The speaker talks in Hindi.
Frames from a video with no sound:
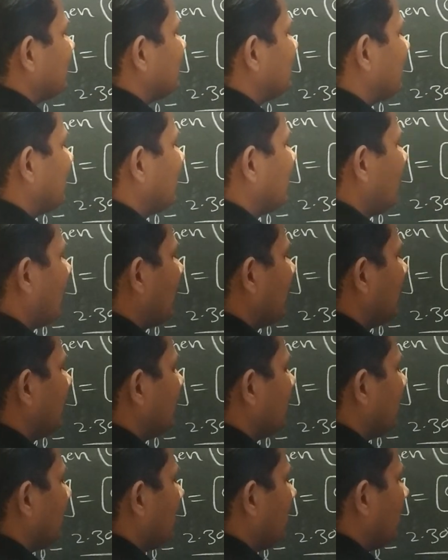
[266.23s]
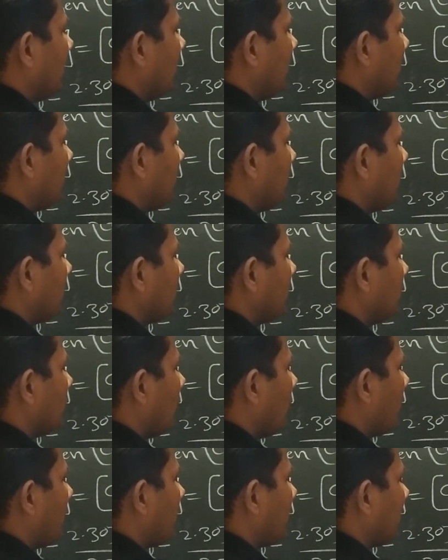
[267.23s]
जिंक आयन अपॉन
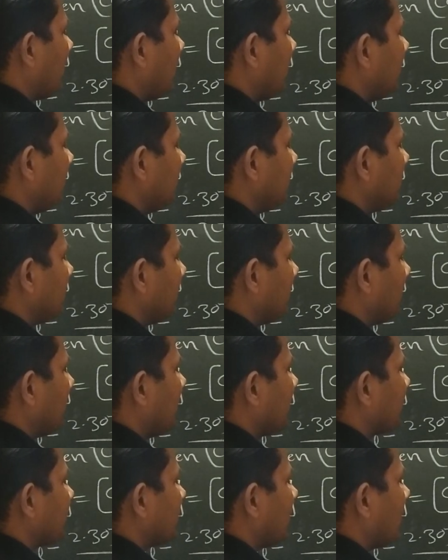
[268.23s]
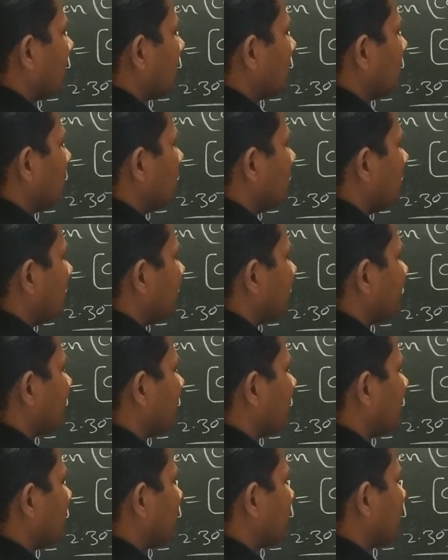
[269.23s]
कॉपर आयन प्लस चार टू
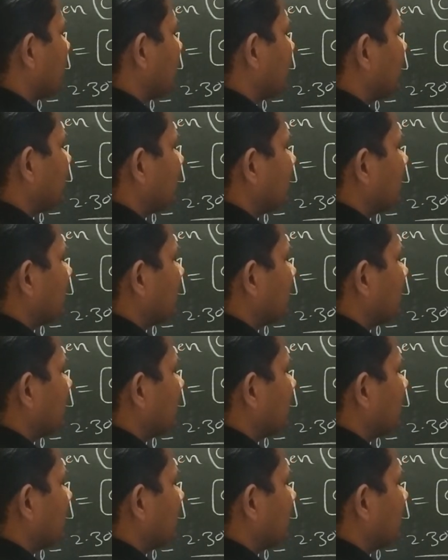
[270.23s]
कंसनट्रेशन